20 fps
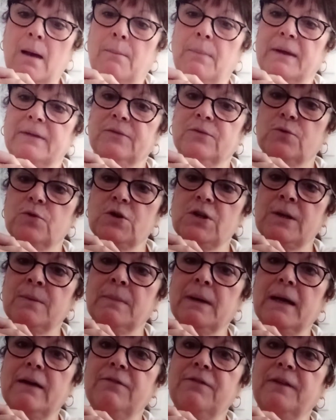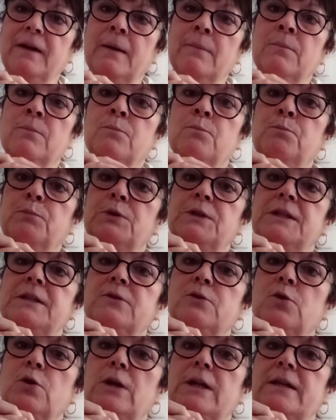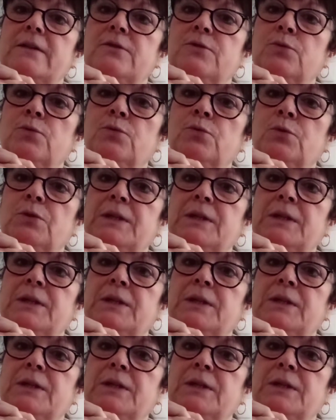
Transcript: Parce que j'aimerais faire une petite collection de